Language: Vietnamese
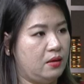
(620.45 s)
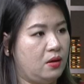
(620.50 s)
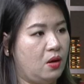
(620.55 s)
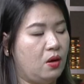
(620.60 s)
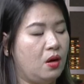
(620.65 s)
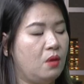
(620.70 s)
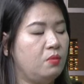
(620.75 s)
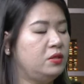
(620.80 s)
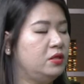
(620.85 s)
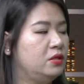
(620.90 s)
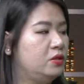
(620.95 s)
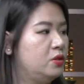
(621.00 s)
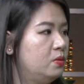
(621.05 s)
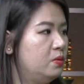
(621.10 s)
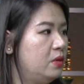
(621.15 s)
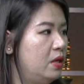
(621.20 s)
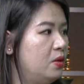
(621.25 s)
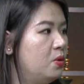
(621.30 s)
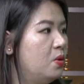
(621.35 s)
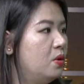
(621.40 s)
họ không sử
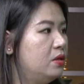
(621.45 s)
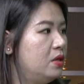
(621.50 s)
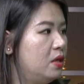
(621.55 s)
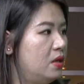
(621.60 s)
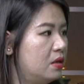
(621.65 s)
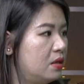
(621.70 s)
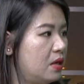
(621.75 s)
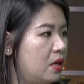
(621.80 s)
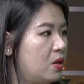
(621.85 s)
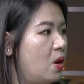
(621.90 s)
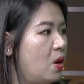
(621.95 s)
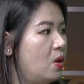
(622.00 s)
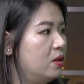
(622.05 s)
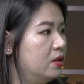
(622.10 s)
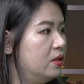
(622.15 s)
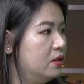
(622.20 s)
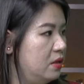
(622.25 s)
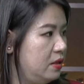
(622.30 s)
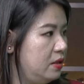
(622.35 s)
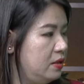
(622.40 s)
dụng đến nguồn nhân lực là
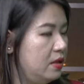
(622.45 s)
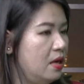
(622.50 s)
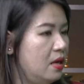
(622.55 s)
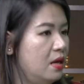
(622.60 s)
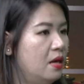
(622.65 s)
con người nữa